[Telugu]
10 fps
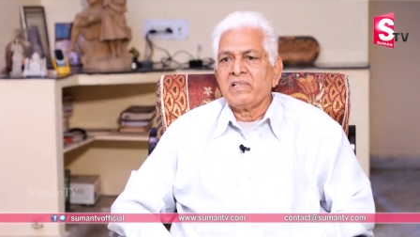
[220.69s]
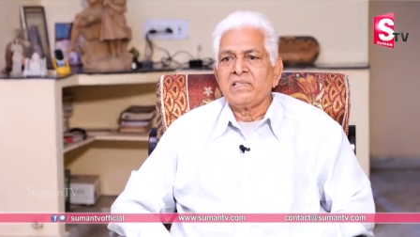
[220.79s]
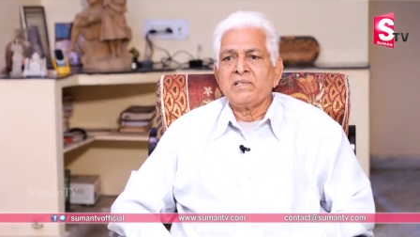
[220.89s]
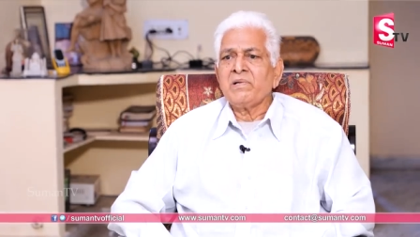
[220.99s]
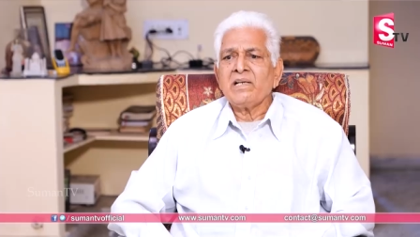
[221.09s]

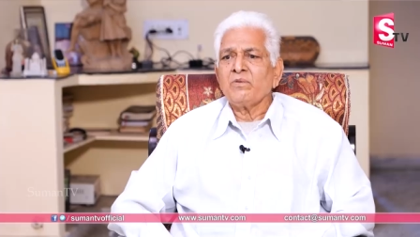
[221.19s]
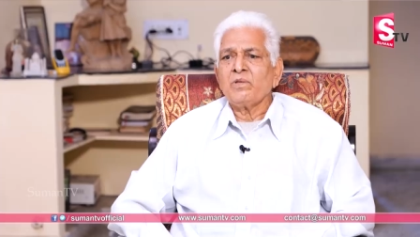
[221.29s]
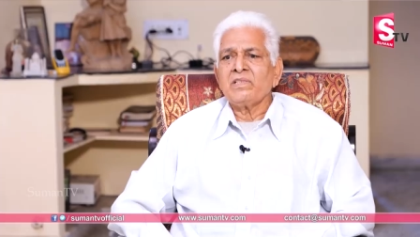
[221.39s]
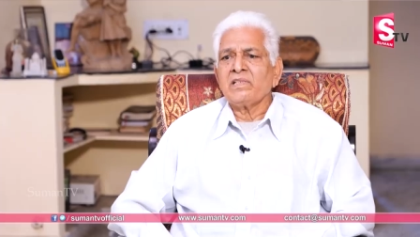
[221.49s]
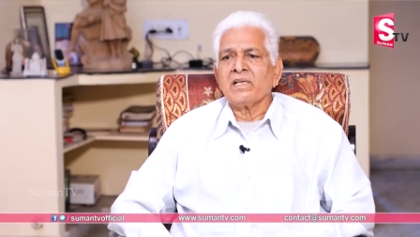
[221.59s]
సినిమాల
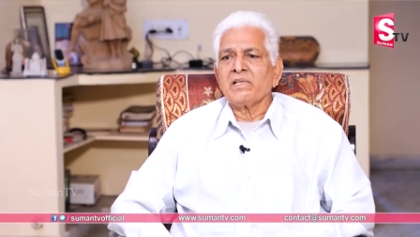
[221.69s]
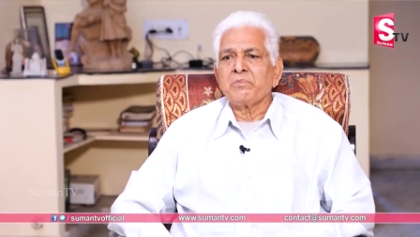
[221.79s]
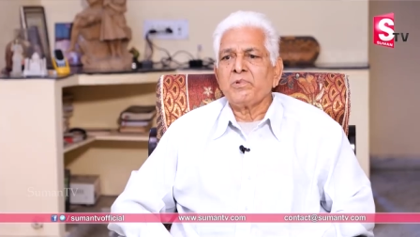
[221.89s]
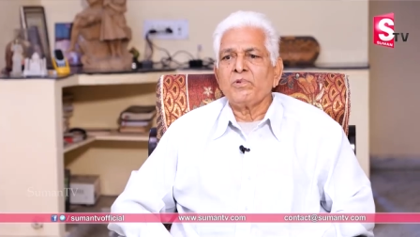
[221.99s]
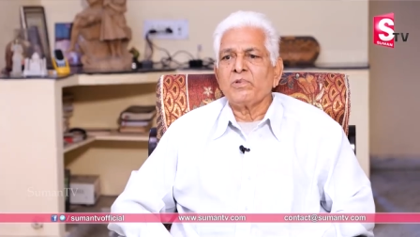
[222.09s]
గురించి నాకు
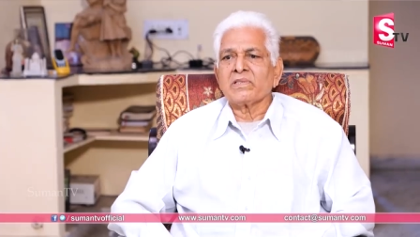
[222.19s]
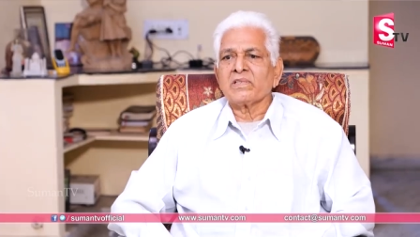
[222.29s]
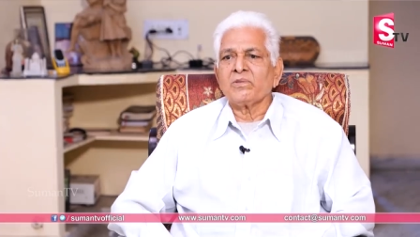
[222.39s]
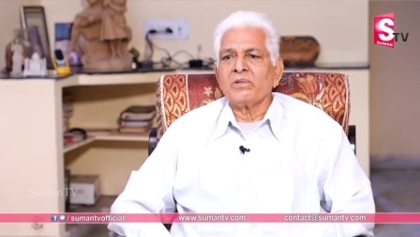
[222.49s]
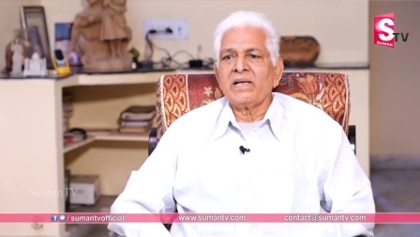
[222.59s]
ఎప్పుడు
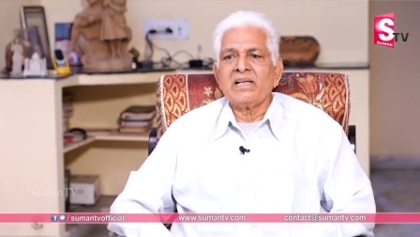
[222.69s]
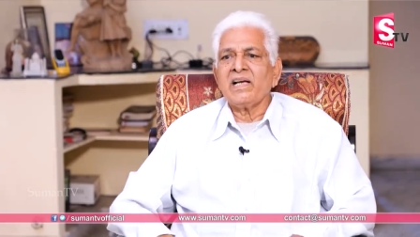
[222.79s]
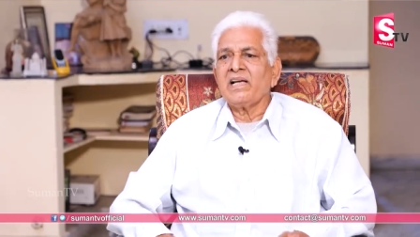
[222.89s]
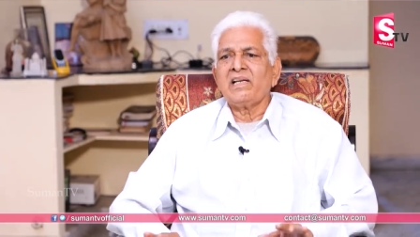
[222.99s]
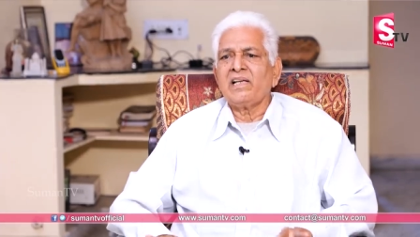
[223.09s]
అసలు
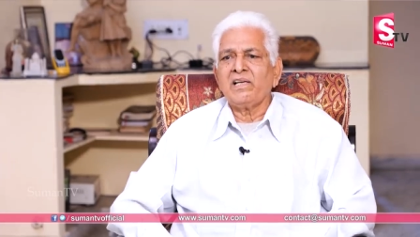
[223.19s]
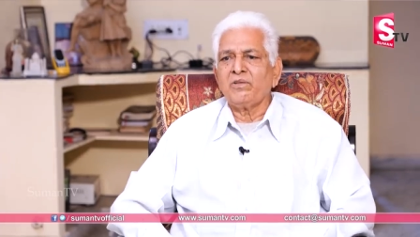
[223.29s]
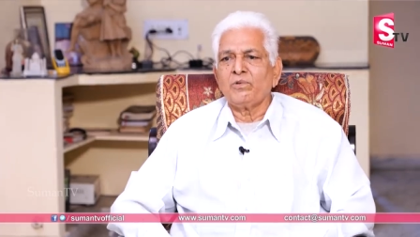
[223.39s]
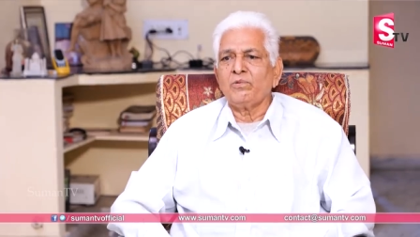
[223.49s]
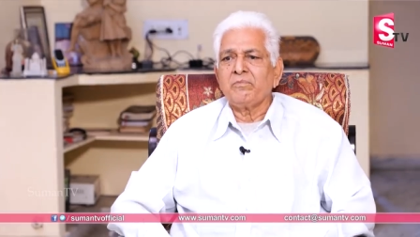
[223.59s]
ఐడియా
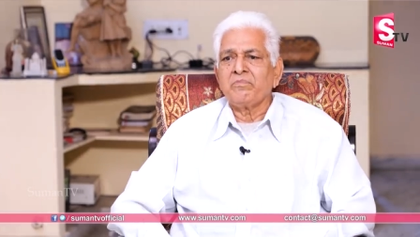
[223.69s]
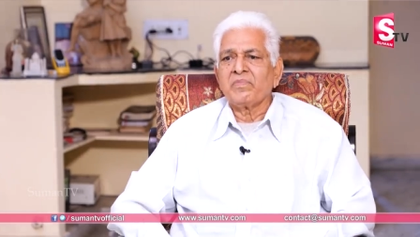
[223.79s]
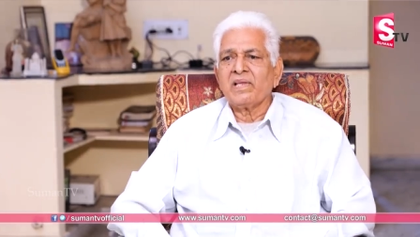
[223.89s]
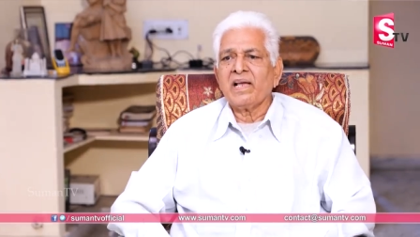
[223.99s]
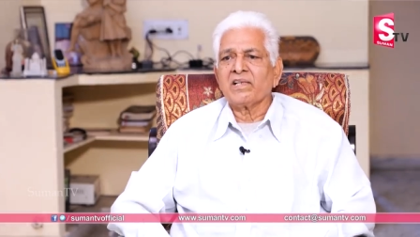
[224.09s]
లేదు
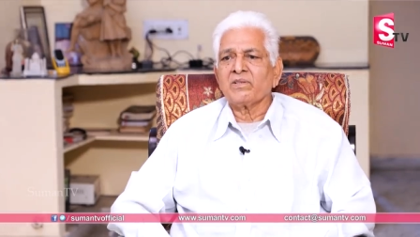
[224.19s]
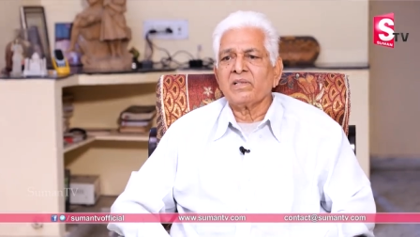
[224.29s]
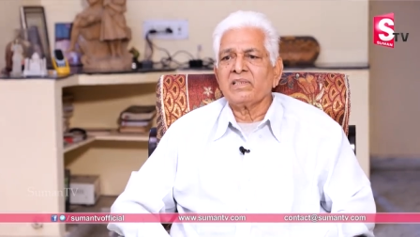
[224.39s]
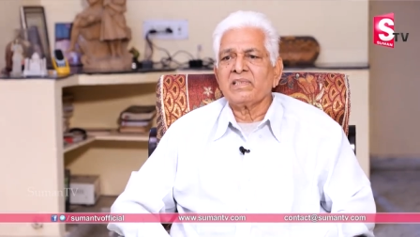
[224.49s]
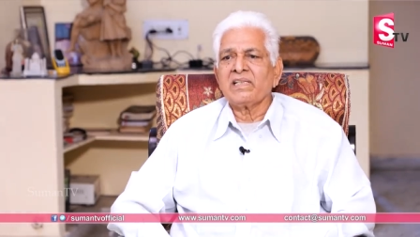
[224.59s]

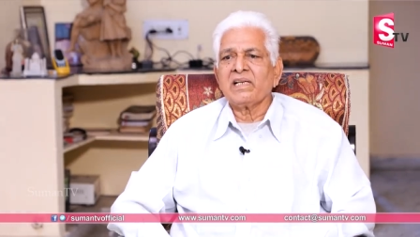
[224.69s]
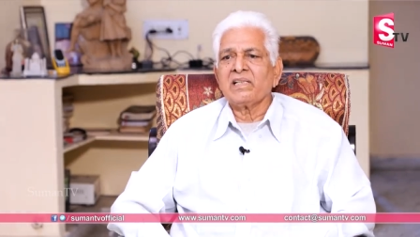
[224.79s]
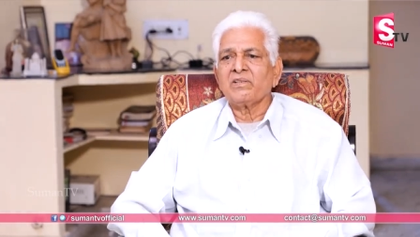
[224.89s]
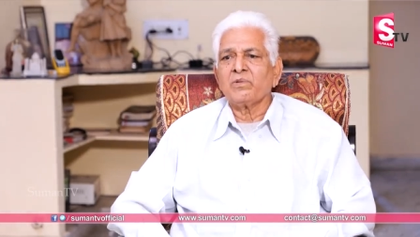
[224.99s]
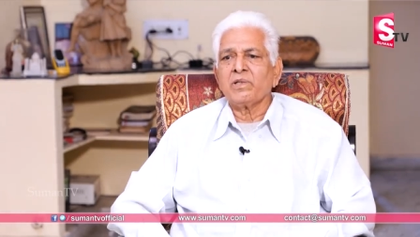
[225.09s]
యాక్చువల్గా
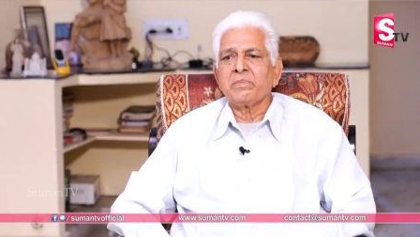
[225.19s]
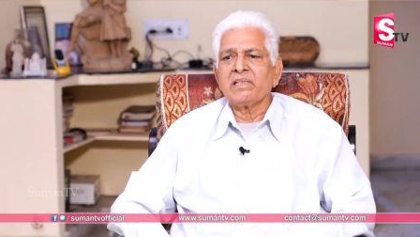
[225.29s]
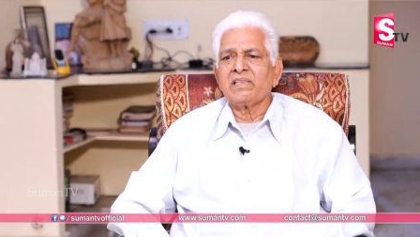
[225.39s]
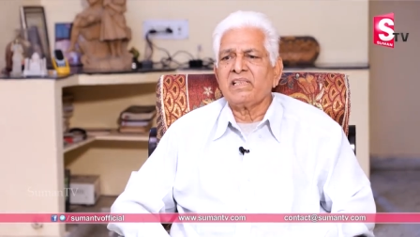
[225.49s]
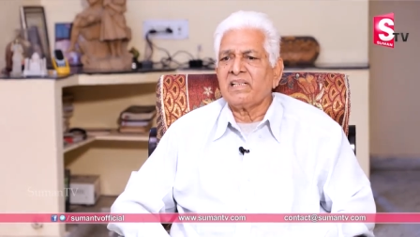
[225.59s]
చేయాలని కూడా
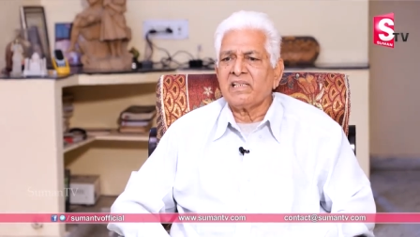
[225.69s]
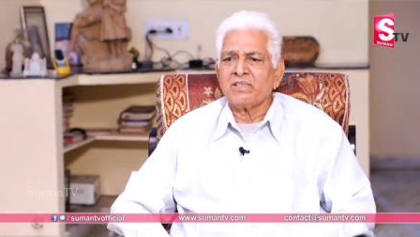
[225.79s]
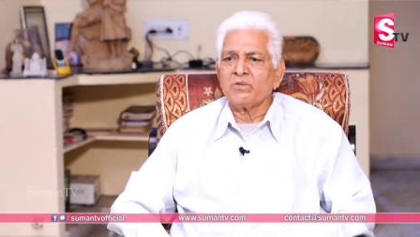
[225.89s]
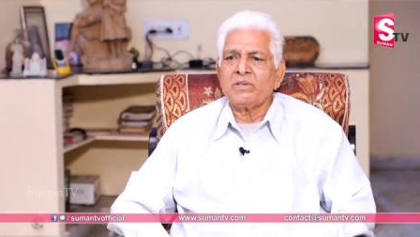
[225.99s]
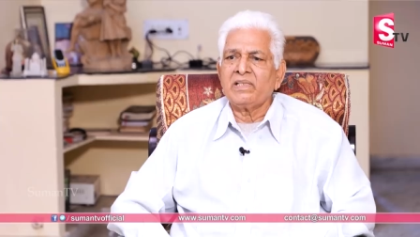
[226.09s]
పెద్ద
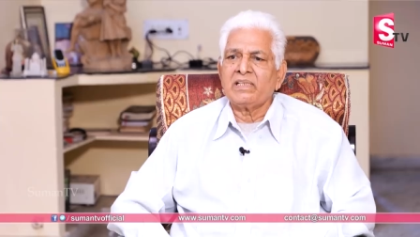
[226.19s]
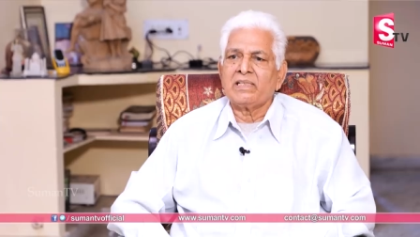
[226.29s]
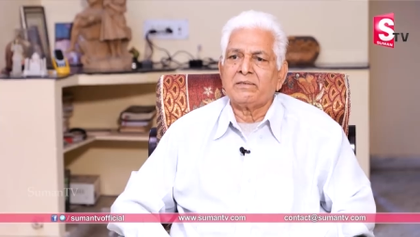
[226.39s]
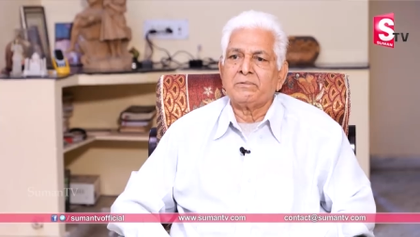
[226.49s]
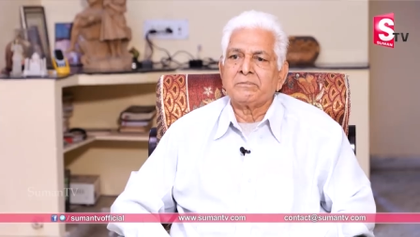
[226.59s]
ఇంట్రెస్ట్ ఉండేది
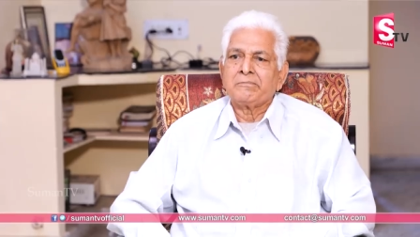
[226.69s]
కాదు